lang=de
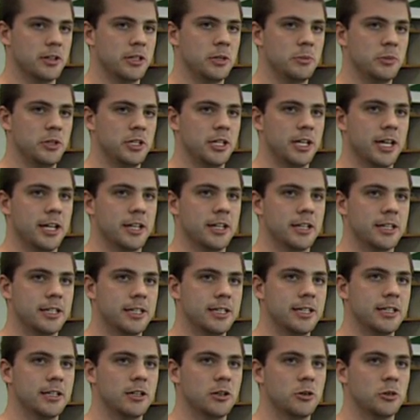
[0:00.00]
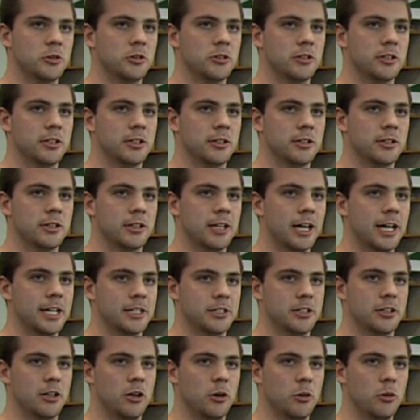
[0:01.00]
nimmt die Energie aus den
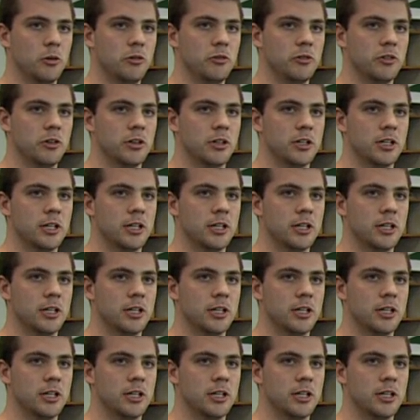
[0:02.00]
Leitern auf.